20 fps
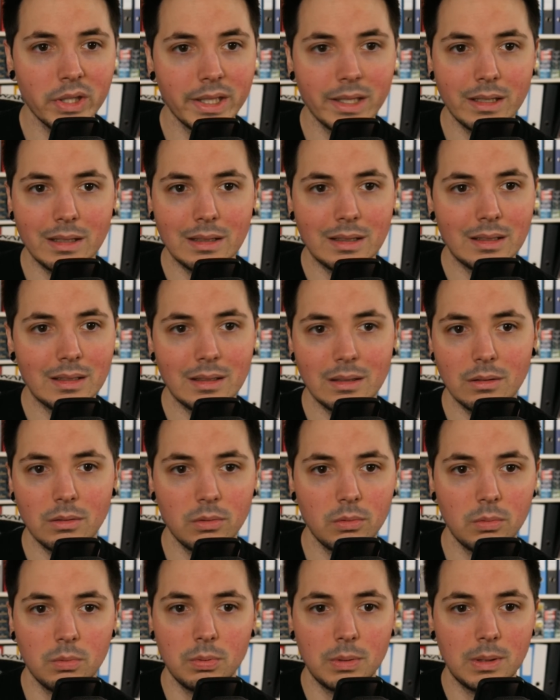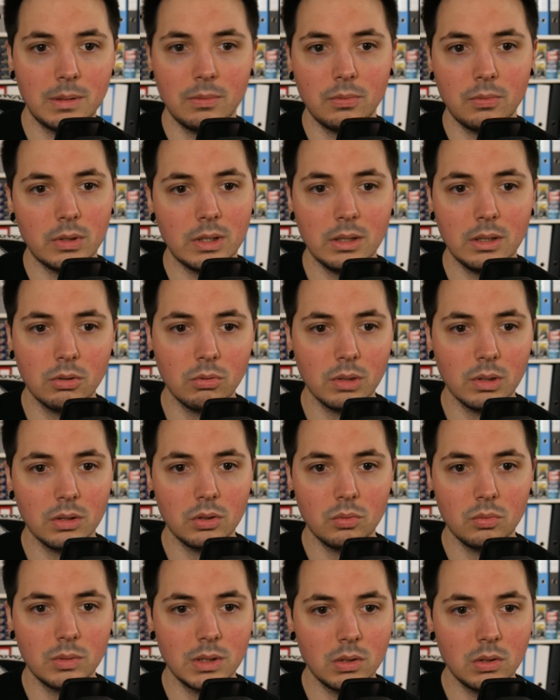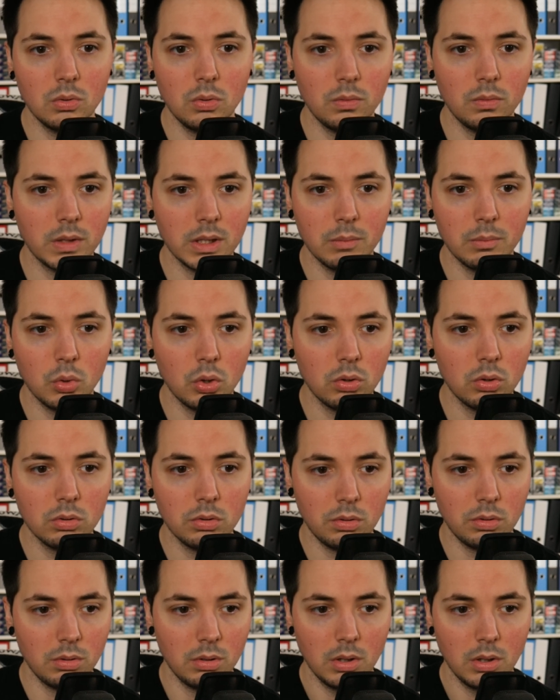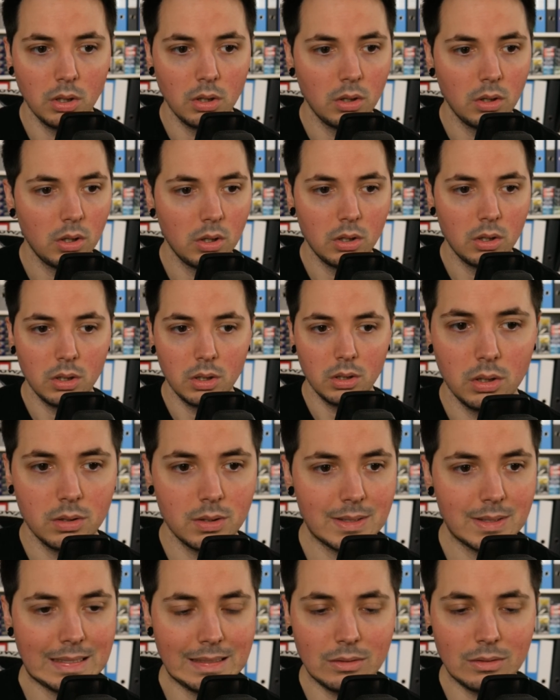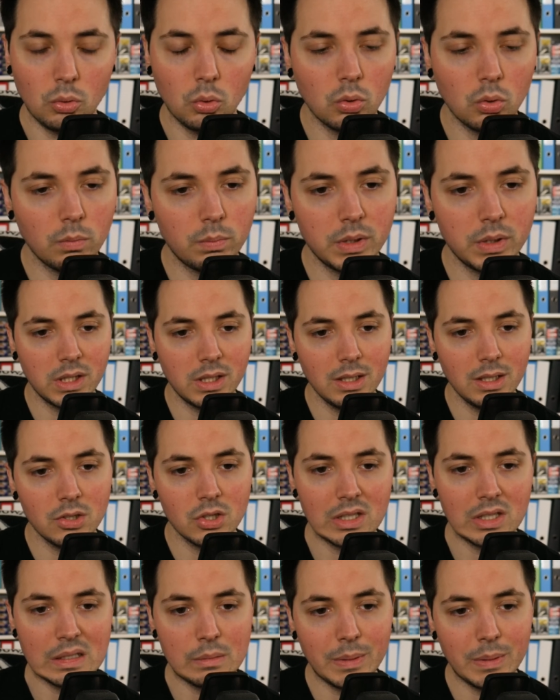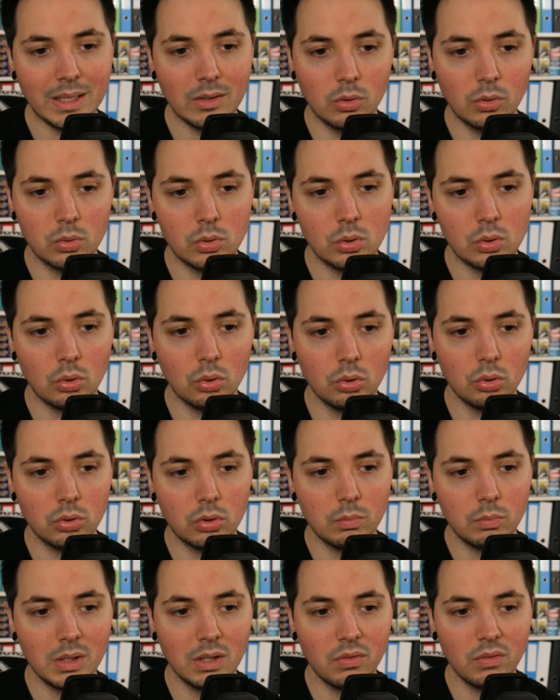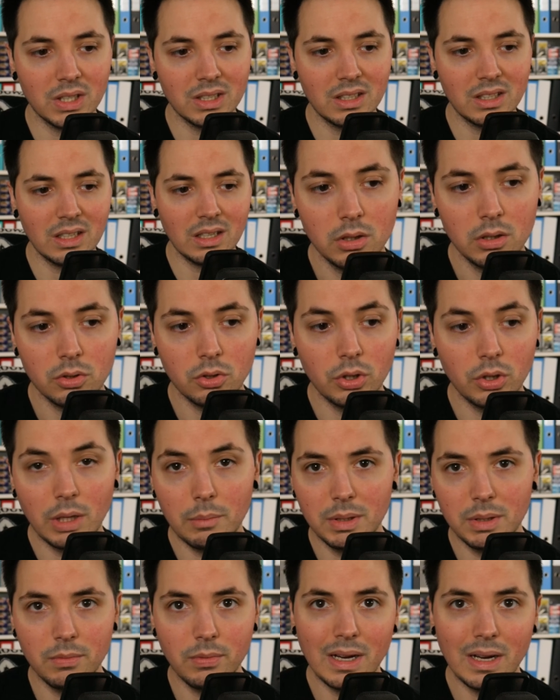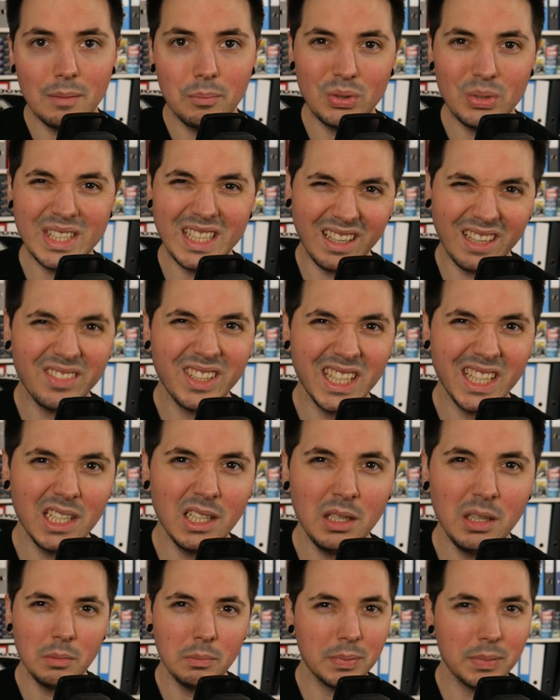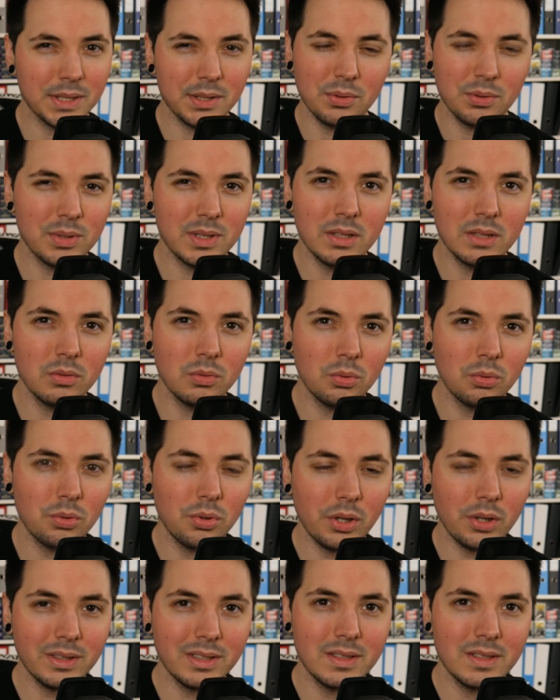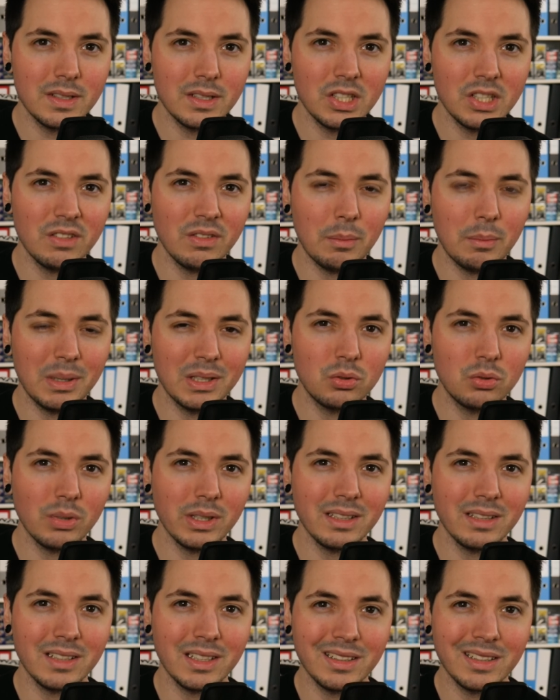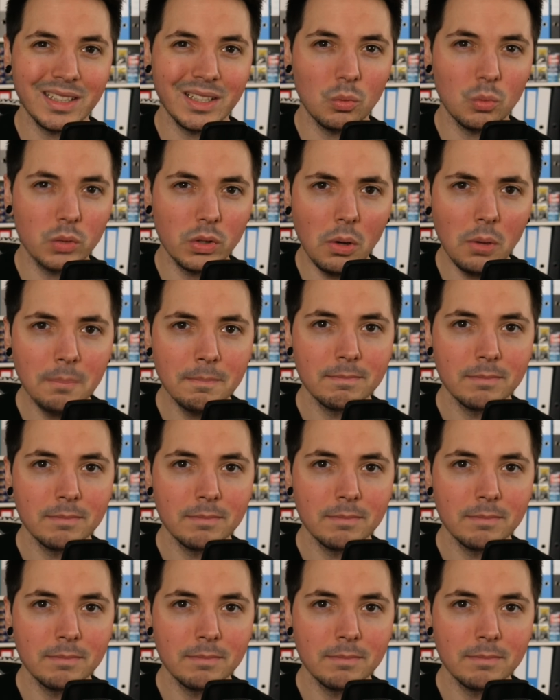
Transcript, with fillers: Et puis voilà quoi, Yu-Gi-Oh! vraiment c'est trop compliqué. J'espère que sur 2024, Konami va un peu se réveiller parce que sinon leur TCG va pas durer très très longtemps.